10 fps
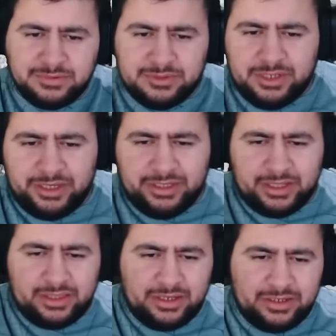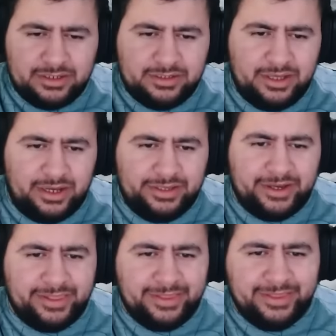Yan yattık. Yan
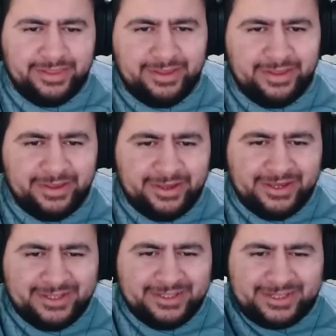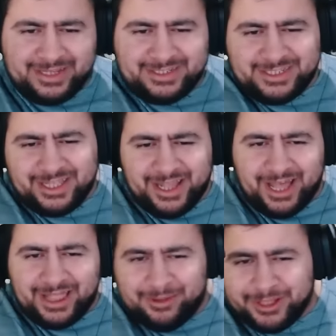yan. Rahatlıkla ne
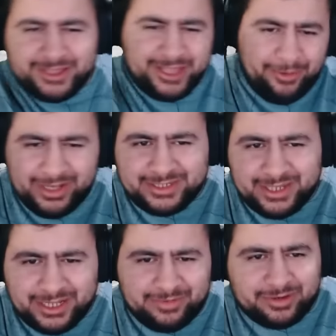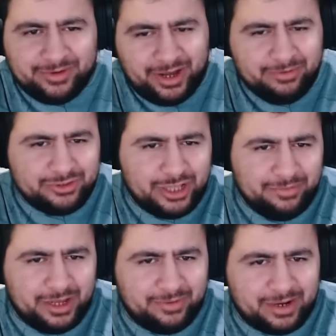anlamadık demeyiz. Hadi bakayım. Aa burada da
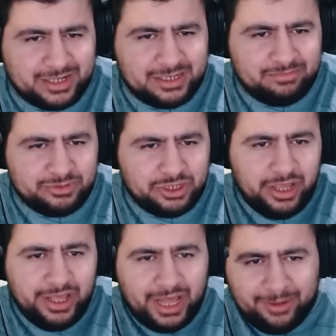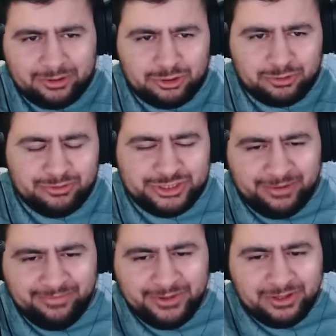bir araba kaza yapmış. Ama
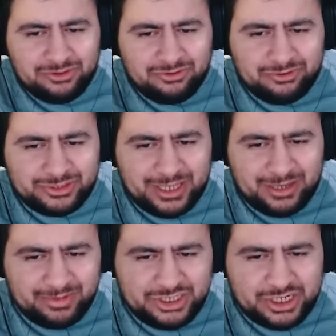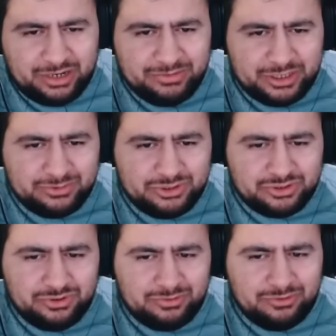durmayacağım. Durursam çıkamayacağım
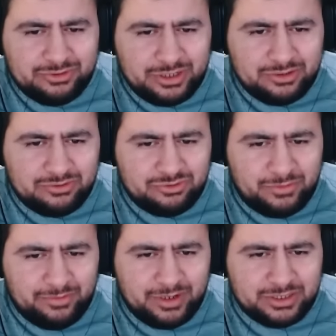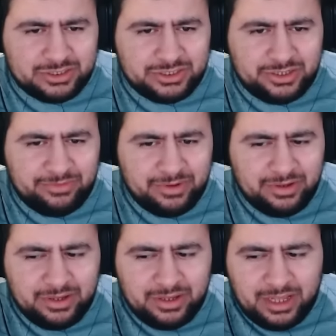çünkü. O yüzden durmamaya çalışacağım.
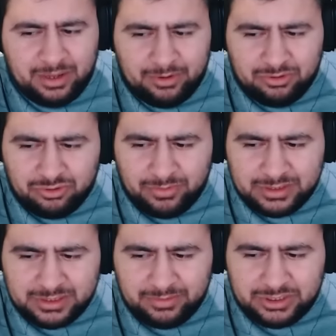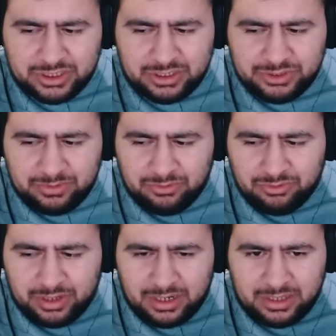Ama durmazsam da çıkamayacağım.
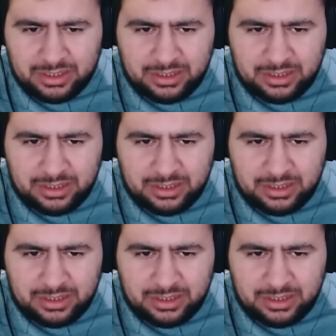Onu da anladık.